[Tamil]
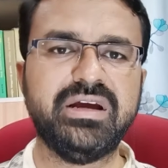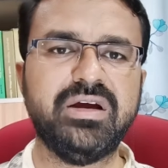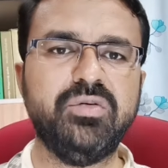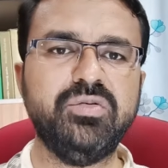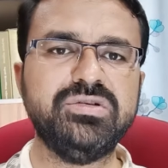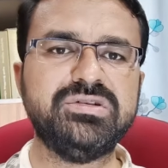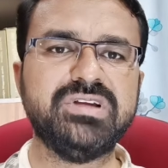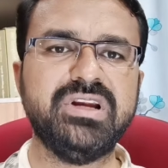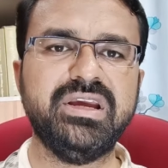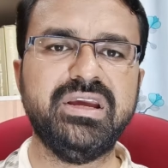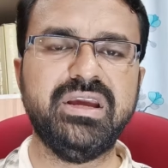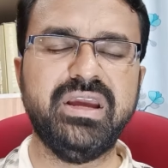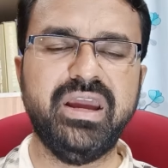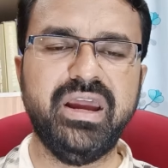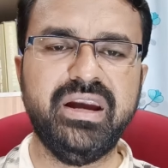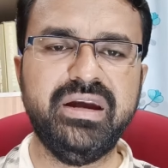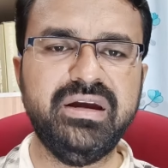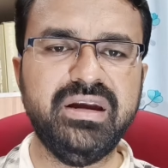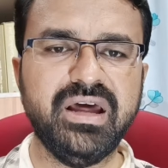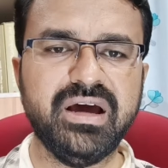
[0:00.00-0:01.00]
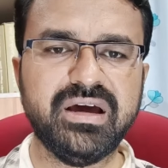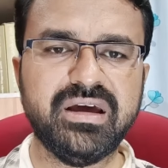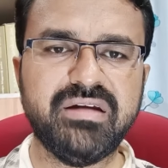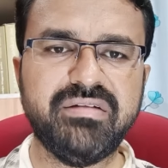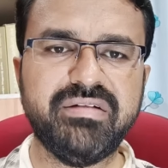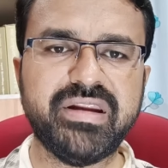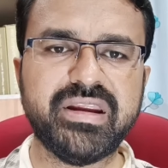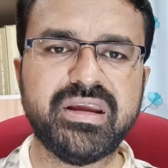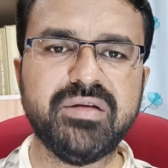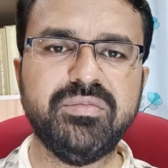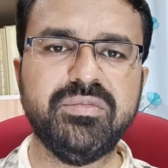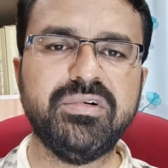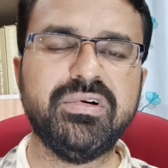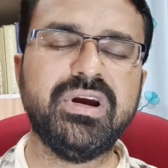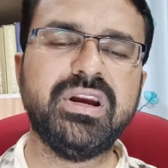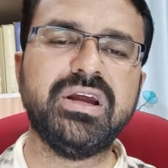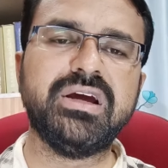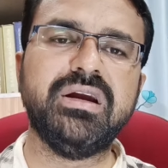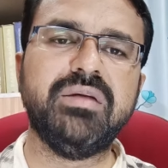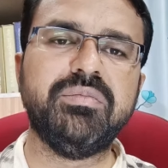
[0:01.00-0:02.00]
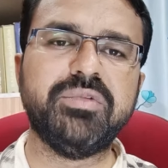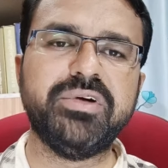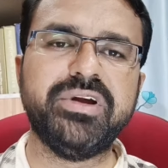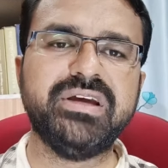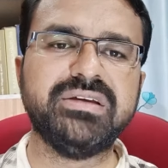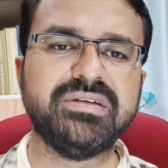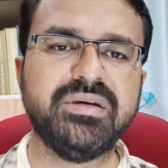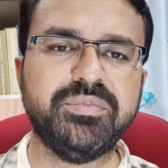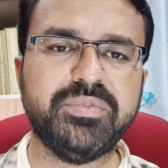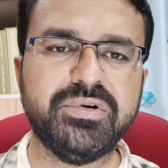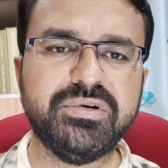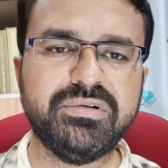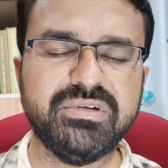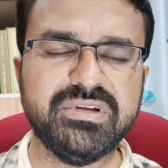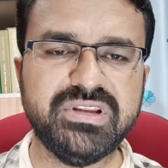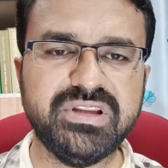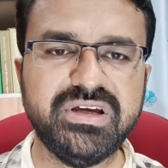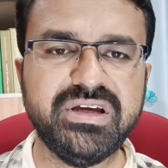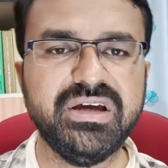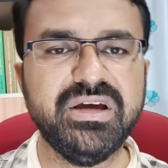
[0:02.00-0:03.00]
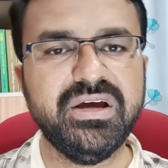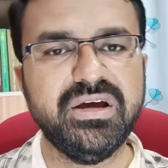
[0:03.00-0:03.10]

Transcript: கவுன்சிலிங் எண்ட் ஆகிற வரைக்கும் உங்களுக்கு நம்முடைய சப்போர்ட் வந்து